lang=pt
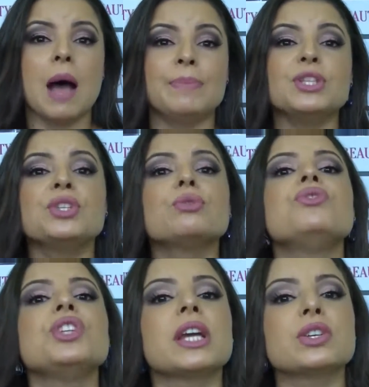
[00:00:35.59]
pedindo
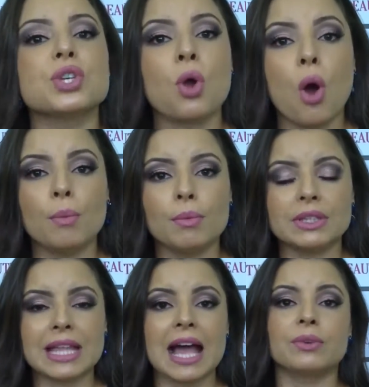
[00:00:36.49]
dicas de como
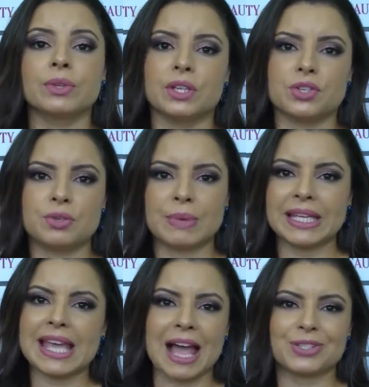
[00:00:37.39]
montar um kit de
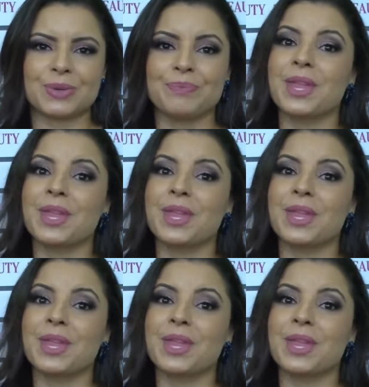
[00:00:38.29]
maquiagem.